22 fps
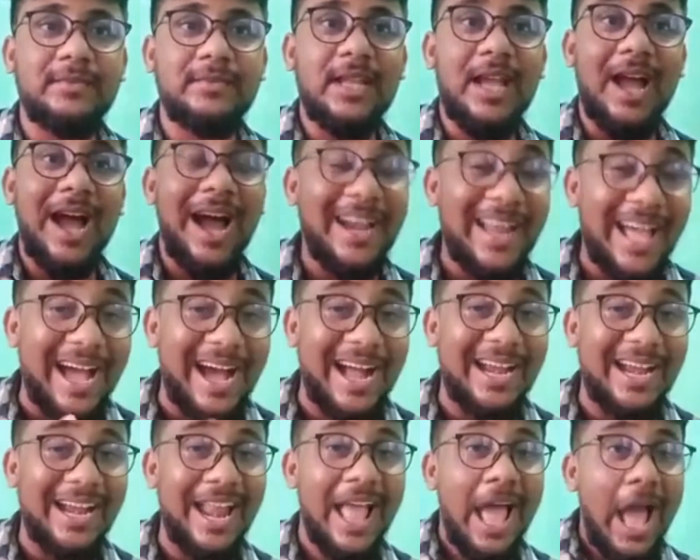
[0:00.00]

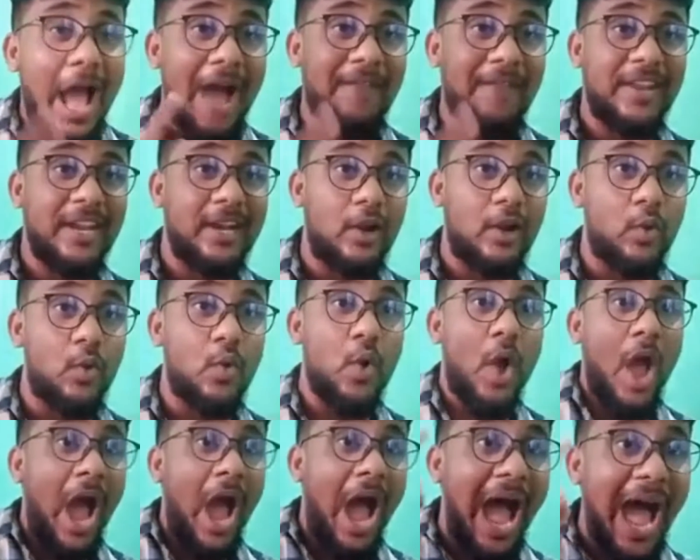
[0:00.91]
ஆனால் அவர்களோ
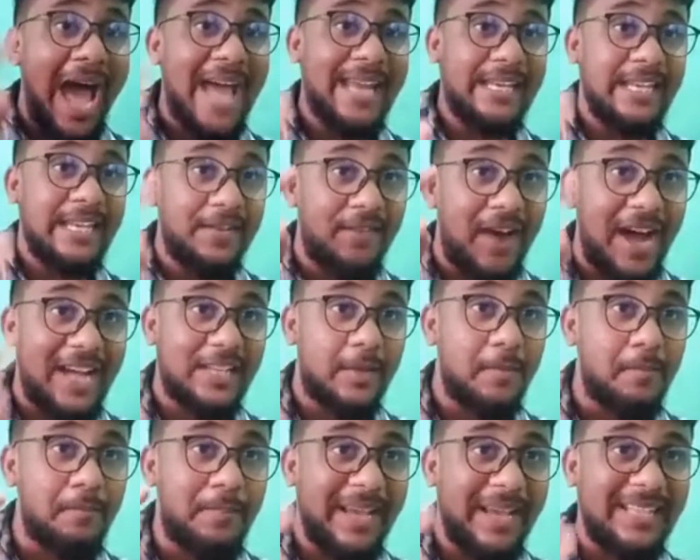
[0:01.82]

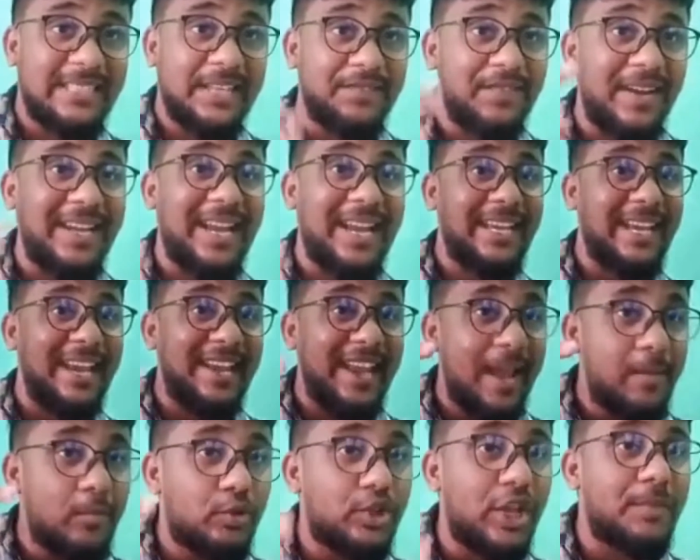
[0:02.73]
ஆரியவாதம் பேசி வல்லையனே
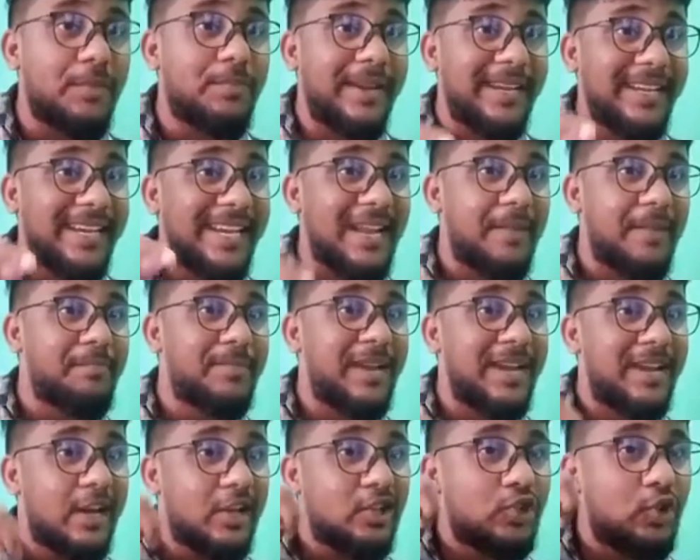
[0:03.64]
முதன்மை இனம்
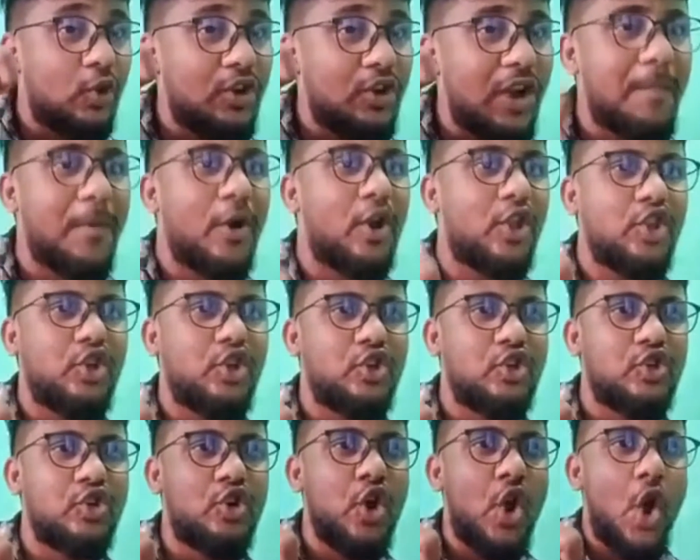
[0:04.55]
என்று சொன்ன பொழுது
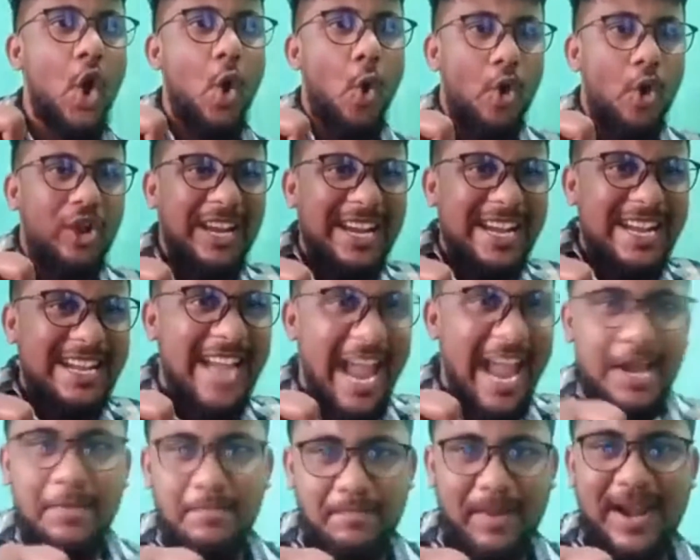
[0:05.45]
ஒரு
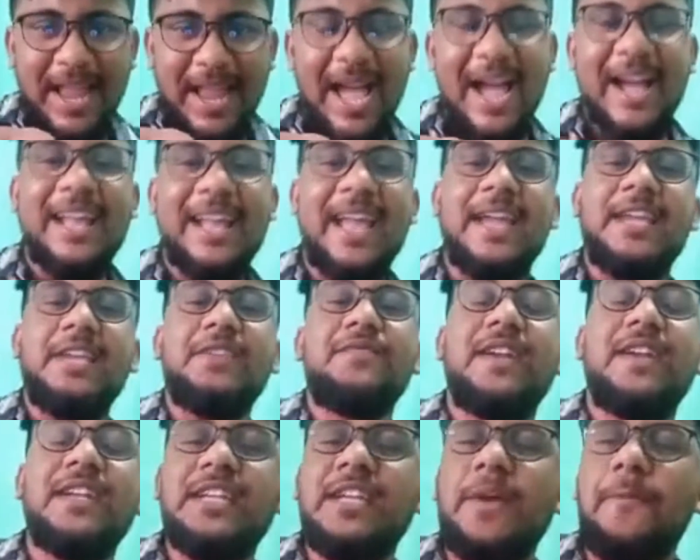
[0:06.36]
நண்பனாக
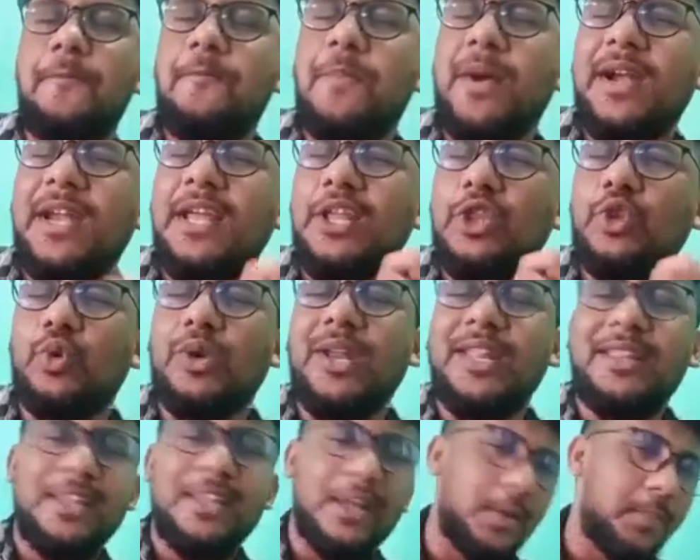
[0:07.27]
இவன் எப்படி
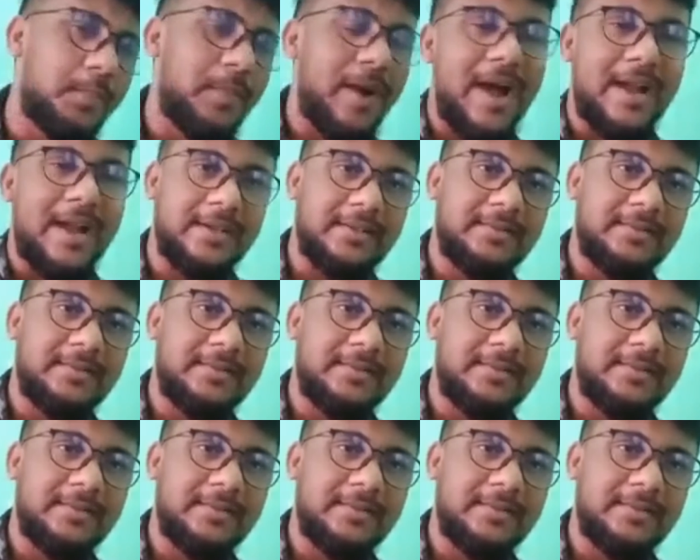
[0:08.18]
துடித்திருப்பான்